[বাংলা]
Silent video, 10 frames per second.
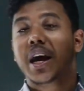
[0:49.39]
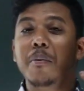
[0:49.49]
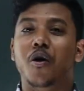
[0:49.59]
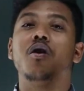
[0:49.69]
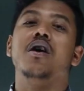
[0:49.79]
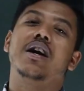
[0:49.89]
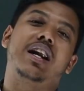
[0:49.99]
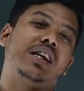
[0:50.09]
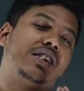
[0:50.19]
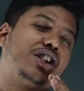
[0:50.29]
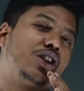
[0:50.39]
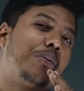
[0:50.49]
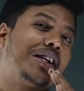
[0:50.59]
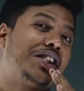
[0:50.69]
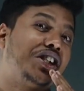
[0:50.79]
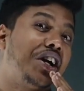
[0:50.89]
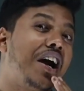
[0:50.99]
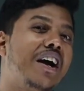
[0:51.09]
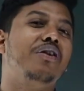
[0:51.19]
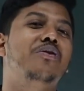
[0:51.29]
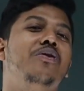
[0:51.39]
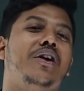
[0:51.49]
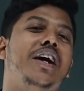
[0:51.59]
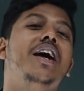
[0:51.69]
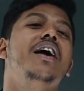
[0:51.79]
এবং ক্লাসটি সবাই শেয়ার করে